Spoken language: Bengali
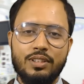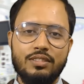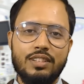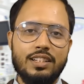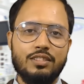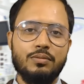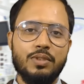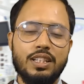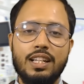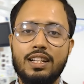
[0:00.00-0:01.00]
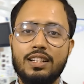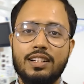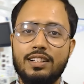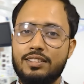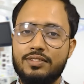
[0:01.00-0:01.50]
কিন্তু একটা সময় গিয়ে
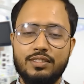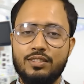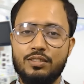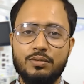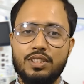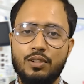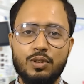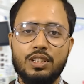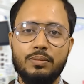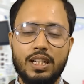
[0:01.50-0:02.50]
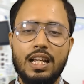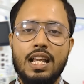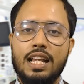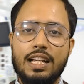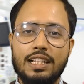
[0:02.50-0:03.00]
ইরেকটাইল ডিসফাংশন সমস্যা হতে পারে
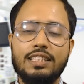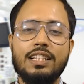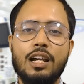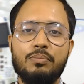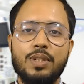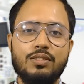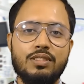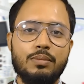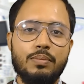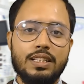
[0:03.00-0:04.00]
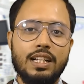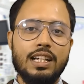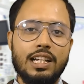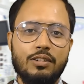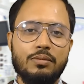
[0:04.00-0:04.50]
কাজেই আপনি যদি বেদানা
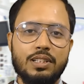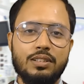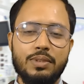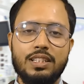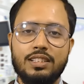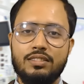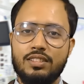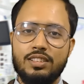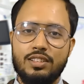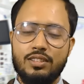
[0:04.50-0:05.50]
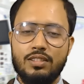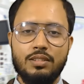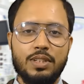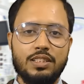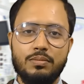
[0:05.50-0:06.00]
খাওয়ার মাধ্যমে
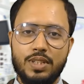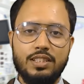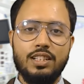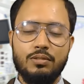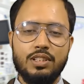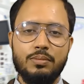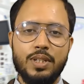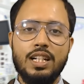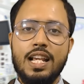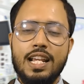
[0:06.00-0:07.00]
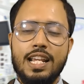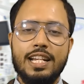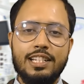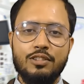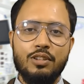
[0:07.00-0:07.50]
টেস্টোস্টেরনের মাত্রা বৃদ্ধি করতে পারেন
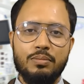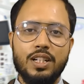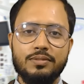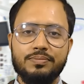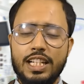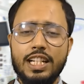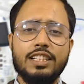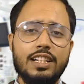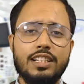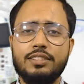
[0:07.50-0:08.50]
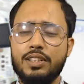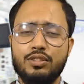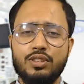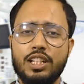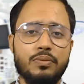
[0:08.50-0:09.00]
এটিও আপনার ইরেকটাইল
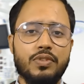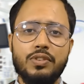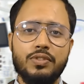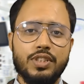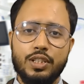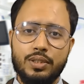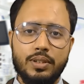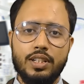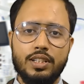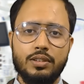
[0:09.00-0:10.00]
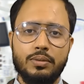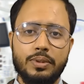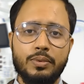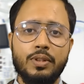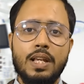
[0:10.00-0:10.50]
ডিসফাংশনকে ইম্প্রুভ করতে সহায়তা করবে
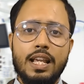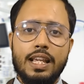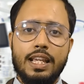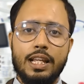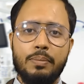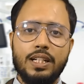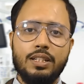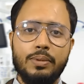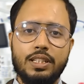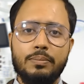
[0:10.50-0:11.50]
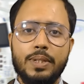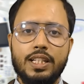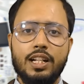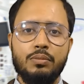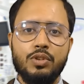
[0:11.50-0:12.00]
এবং এর পাশাপাশি
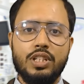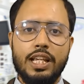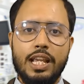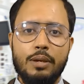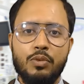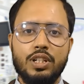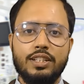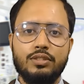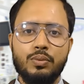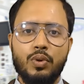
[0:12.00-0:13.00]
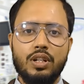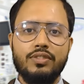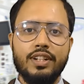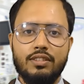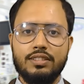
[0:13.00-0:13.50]
বেদানার মধ্যে এমন কিছু
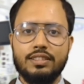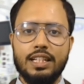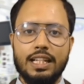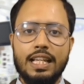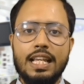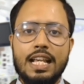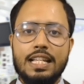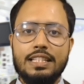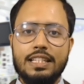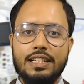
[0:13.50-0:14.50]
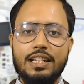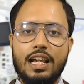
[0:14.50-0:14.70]
পলিফেনলস থাকে যেটি